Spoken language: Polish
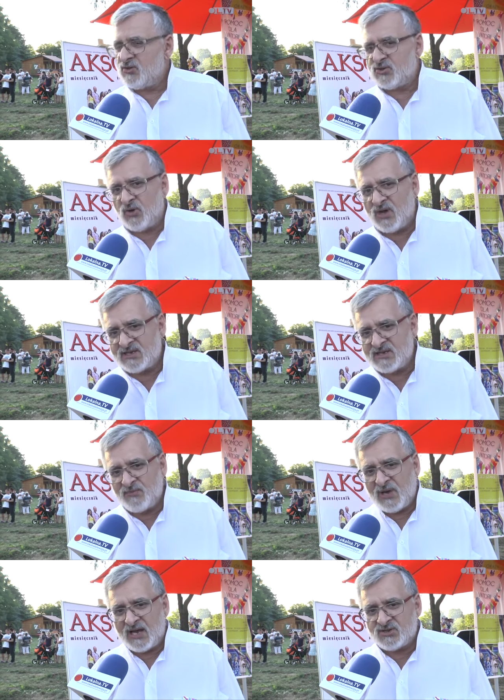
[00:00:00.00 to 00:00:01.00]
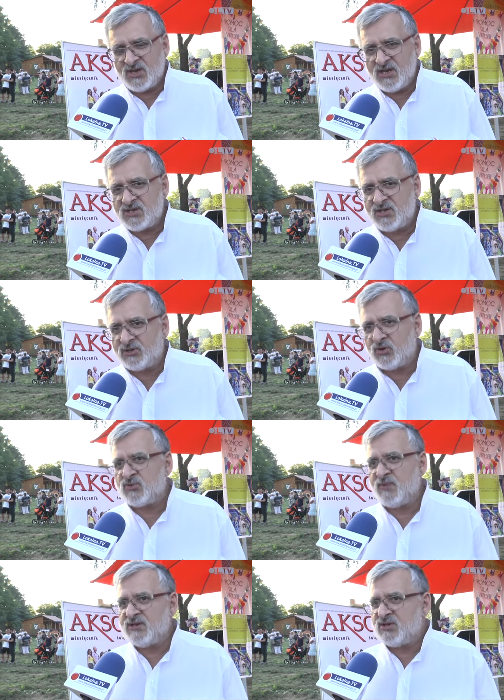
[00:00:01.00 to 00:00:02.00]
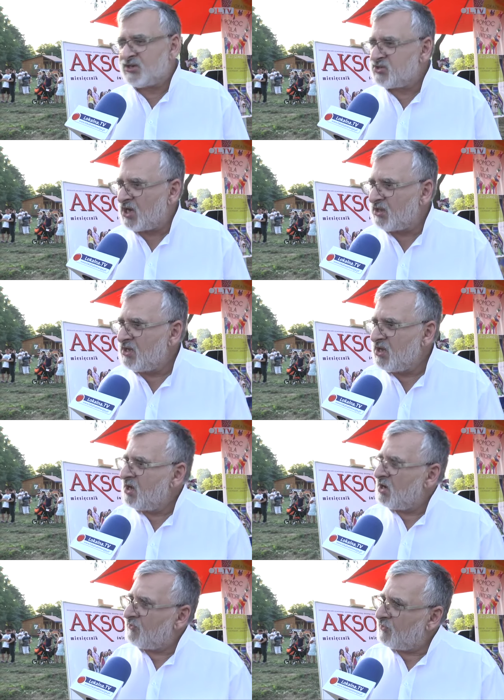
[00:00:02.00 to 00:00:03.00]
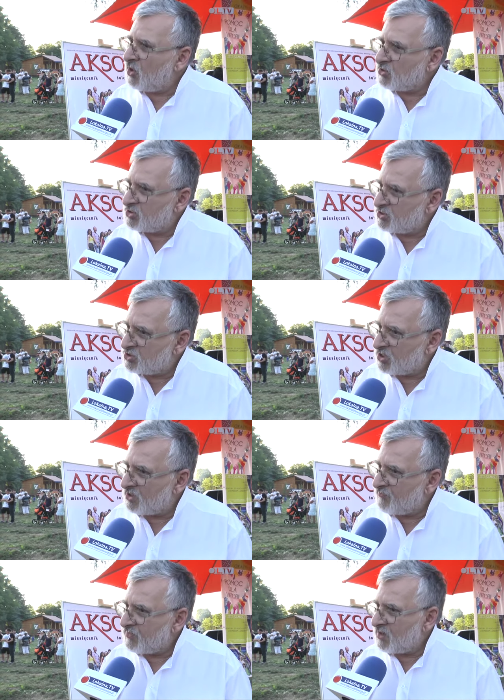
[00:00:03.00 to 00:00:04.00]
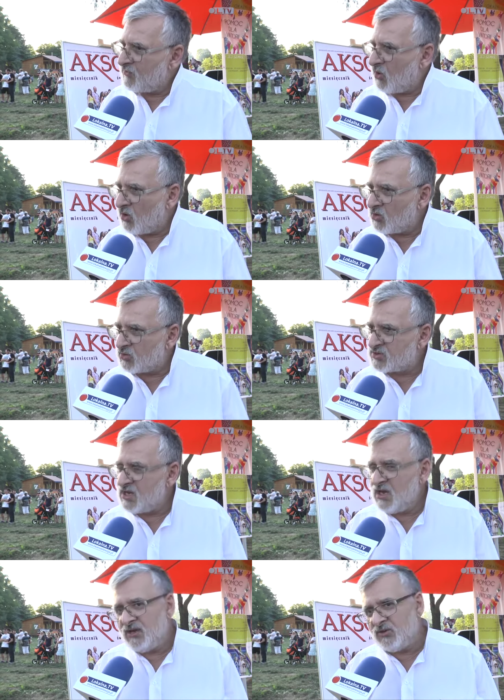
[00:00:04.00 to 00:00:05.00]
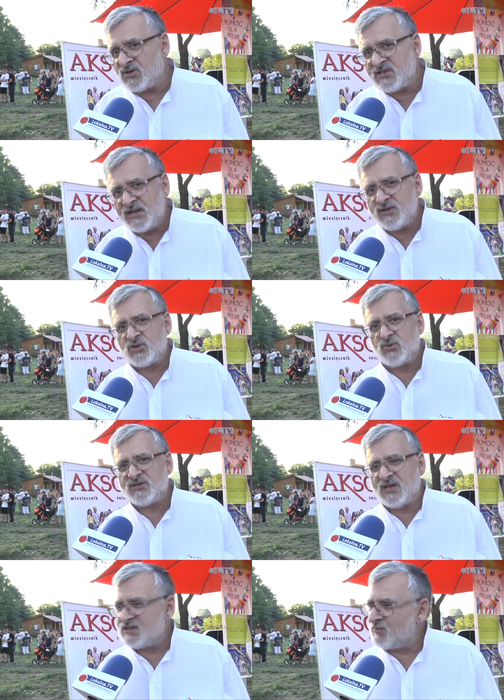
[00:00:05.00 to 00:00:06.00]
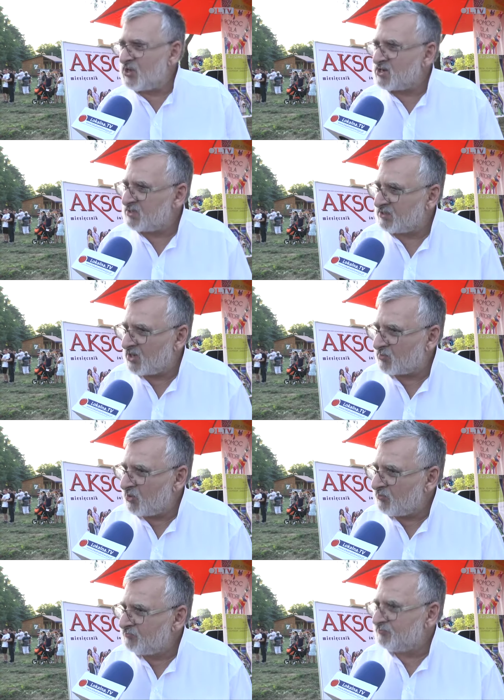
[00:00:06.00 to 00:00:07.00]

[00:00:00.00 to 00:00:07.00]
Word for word: 100 egzemplarzy. Jeśli ktoś będzie chciał włączyć się w konkurs, dostanie szósty egzemplarz za darmo.